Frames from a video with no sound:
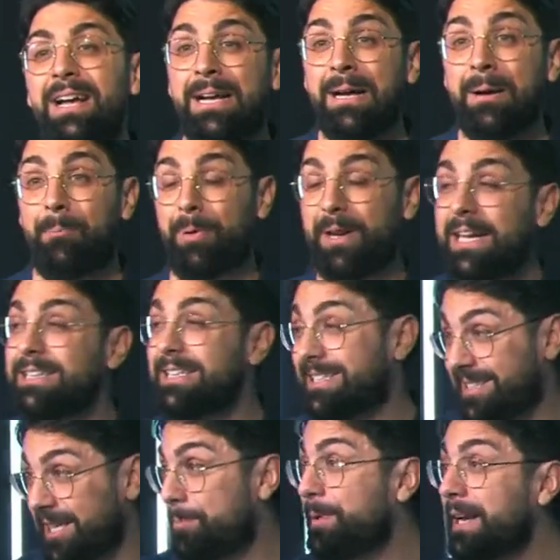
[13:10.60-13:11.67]
prende,
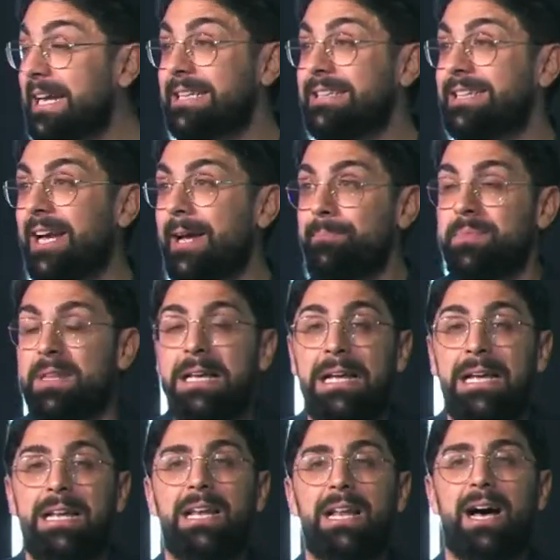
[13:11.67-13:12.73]
si prende
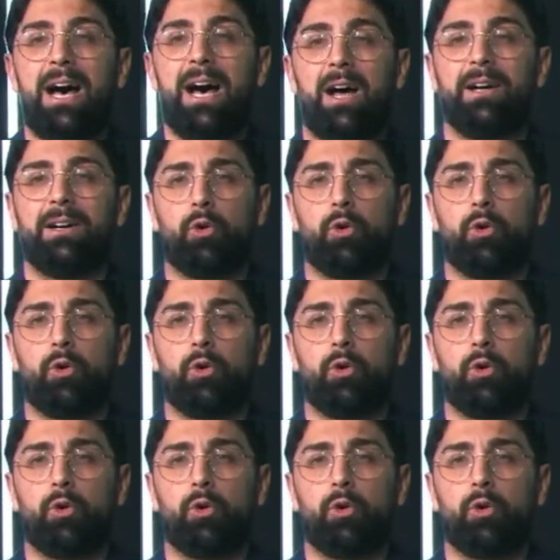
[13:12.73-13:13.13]
la